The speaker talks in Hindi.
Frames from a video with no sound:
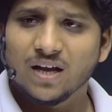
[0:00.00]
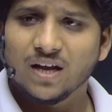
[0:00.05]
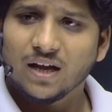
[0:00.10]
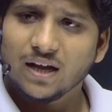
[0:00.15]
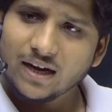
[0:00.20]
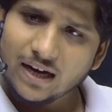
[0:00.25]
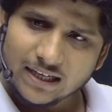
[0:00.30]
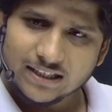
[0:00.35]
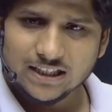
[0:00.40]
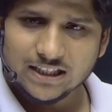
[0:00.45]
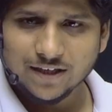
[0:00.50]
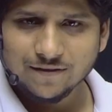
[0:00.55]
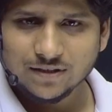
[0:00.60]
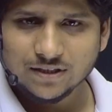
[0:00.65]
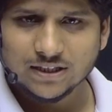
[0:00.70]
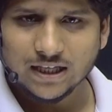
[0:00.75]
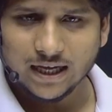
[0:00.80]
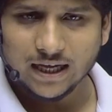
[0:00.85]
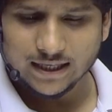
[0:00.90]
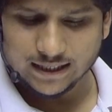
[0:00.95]
राज्य
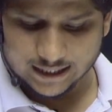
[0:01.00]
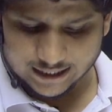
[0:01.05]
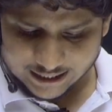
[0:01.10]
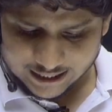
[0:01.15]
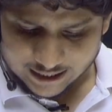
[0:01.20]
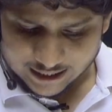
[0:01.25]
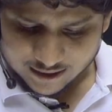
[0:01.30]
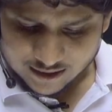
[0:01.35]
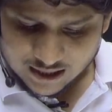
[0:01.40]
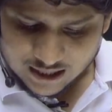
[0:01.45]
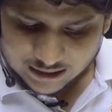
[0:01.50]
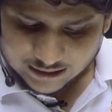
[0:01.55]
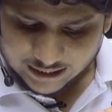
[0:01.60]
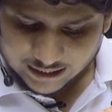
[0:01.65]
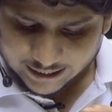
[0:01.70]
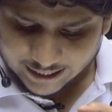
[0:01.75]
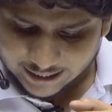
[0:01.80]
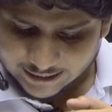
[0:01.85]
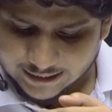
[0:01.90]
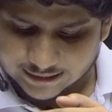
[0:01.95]
विस्तार के लिए या
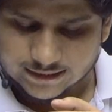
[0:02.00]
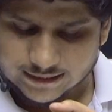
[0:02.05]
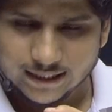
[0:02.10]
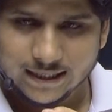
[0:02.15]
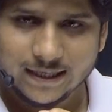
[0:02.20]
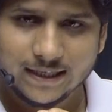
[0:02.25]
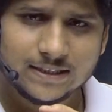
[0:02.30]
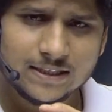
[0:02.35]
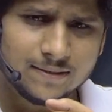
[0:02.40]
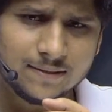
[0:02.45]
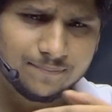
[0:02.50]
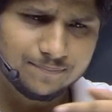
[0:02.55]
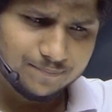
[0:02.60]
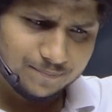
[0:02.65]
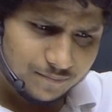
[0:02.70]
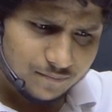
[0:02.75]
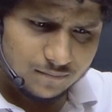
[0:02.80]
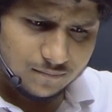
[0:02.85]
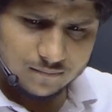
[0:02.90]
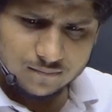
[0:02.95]
कहते हैं एक तरीके से
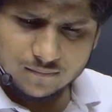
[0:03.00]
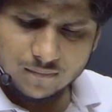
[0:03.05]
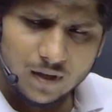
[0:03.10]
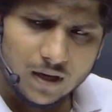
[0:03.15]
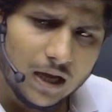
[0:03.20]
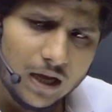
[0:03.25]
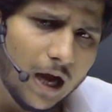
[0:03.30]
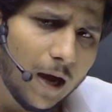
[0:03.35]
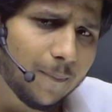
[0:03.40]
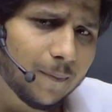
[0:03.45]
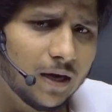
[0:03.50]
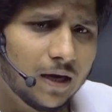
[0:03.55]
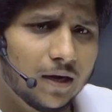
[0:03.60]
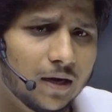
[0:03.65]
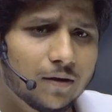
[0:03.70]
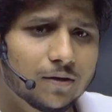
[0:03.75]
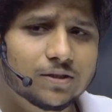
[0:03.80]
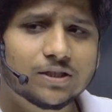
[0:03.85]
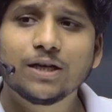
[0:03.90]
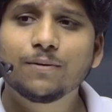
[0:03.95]
आपका
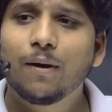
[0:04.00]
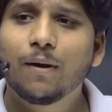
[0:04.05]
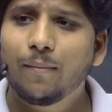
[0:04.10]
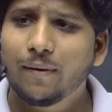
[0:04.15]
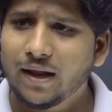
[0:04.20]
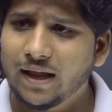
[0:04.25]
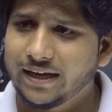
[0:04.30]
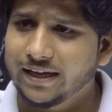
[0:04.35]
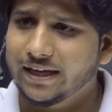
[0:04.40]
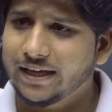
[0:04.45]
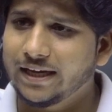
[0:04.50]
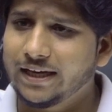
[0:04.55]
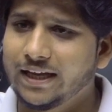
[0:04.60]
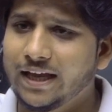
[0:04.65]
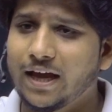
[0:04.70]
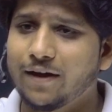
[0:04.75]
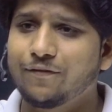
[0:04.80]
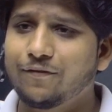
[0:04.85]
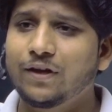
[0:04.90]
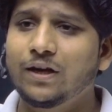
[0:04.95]
सीमा बढ़ाने के लिए
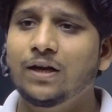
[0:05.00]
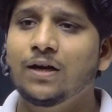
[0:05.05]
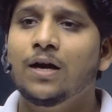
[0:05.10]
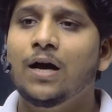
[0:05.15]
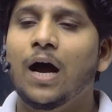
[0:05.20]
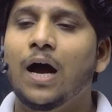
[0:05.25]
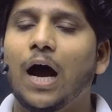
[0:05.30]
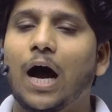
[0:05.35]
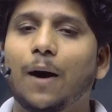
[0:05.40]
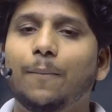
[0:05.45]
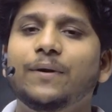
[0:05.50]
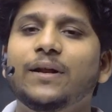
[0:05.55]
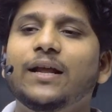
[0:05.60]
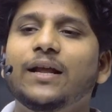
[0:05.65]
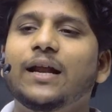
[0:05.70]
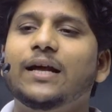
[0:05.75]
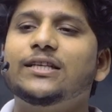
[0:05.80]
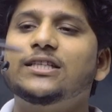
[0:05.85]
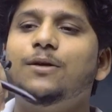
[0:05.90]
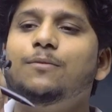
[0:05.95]
या फिर अपने
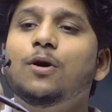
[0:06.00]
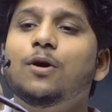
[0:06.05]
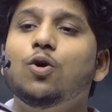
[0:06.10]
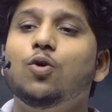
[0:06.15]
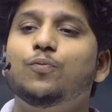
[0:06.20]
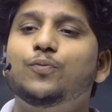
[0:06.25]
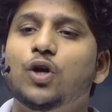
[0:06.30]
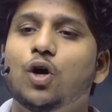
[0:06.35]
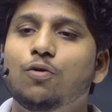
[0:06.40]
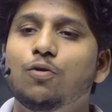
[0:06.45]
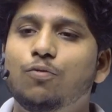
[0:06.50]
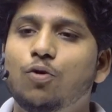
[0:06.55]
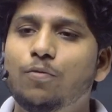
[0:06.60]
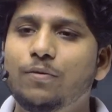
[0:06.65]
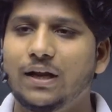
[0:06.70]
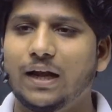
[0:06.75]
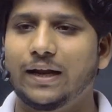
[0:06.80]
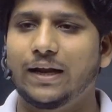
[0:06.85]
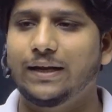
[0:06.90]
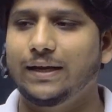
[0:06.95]
राज्य में उपजाऊ भूमि
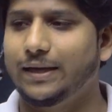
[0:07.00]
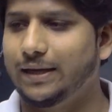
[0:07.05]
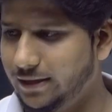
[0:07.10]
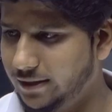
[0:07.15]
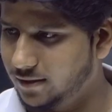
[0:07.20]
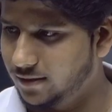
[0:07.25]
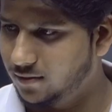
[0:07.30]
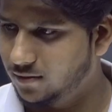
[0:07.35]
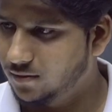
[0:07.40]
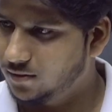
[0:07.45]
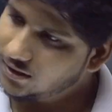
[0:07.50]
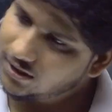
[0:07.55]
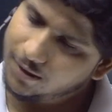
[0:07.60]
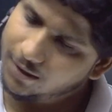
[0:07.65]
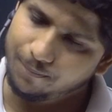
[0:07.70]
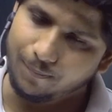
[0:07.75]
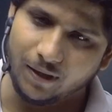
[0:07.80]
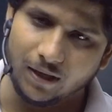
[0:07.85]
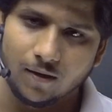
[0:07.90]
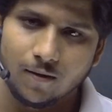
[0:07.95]
लाने के लिए
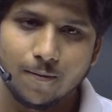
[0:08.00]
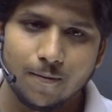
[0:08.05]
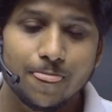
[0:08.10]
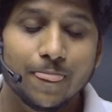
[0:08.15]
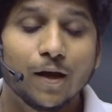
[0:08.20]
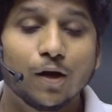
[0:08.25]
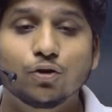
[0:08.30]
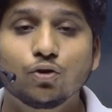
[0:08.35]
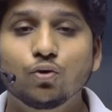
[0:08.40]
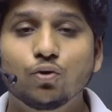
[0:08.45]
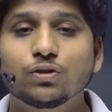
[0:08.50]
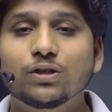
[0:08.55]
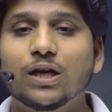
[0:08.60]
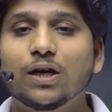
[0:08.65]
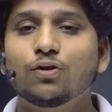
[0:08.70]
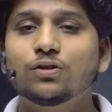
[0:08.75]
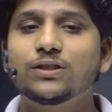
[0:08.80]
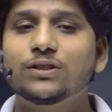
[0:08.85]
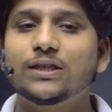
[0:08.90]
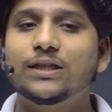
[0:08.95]
सिंपल दूसरा
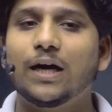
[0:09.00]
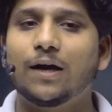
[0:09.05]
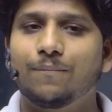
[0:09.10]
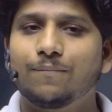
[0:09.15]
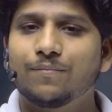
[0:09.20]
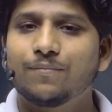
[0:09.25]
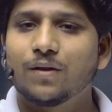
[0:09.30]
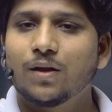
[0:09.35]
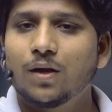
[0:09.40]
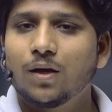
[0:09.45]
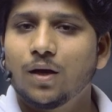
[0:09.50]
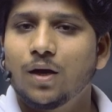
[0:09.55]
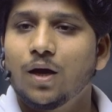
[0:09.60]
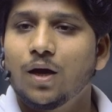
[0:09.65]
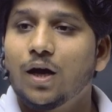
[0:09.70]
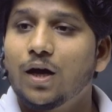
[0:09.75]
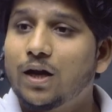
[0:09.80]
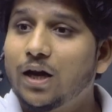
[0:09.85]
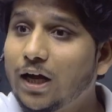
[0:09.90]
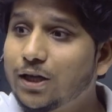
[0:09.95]
कौन सा था
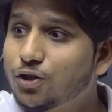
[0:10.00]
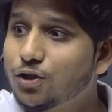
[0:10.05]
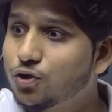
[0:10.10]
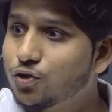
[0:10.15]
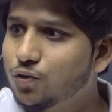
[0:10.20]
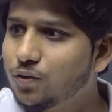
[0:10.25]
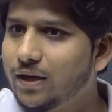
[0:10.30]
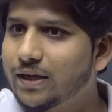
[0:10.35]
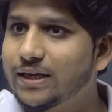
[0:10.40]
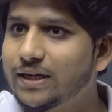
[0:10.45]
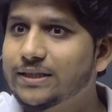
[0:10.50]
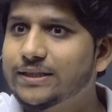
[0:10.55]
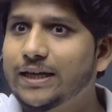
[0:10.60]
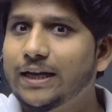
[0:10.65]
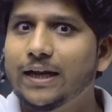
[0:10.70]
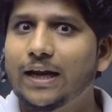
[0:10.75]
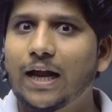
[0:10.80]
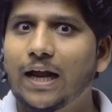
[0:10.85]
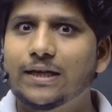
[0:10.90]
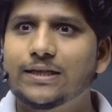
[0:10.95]
राजसूय किसके लिए
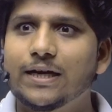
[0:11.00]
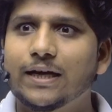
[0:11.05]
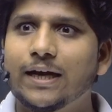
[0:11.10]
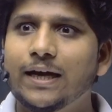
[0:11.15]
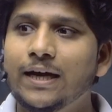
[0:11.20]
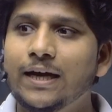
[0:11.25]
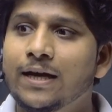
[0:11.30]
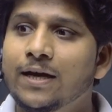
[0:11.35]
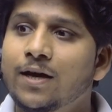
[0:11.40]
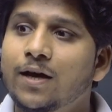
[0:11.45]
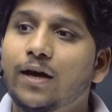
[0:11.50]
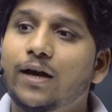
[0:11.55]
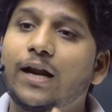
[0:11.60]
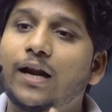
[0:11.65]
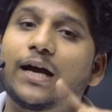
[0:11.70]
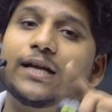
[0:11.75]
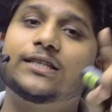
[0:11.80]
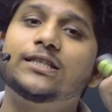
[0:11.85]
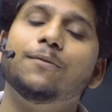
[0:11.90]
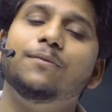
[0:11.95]
राजा के
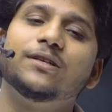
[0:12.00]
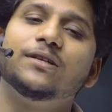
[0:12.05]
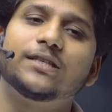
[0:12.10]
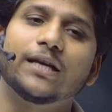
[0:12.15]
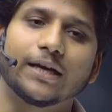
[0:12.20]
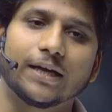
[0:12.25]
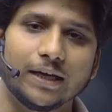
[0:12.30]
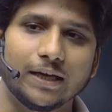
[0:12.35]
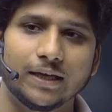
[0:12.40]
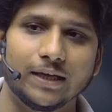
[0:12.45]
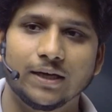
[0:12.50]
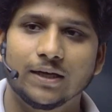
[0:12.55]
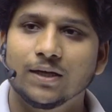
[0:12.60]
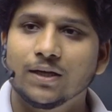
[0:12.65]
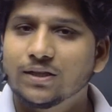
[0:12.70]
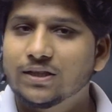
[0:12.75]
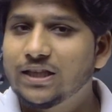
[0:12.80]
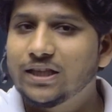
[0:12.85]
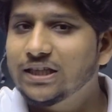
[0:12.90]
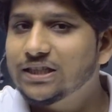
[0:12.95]
राज्य अभिषेक के लिए
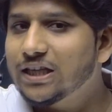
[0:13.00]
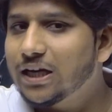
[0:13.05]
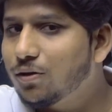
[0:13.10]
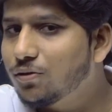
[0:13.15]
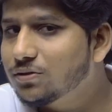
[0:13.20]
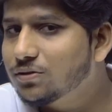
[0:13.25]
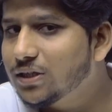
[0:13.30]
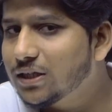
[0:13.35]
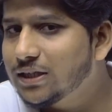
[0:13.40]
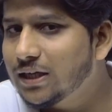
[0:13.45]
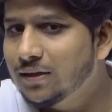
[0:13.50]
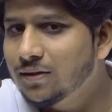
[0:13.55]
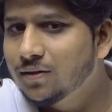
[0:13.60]
तीसरा कौन सा था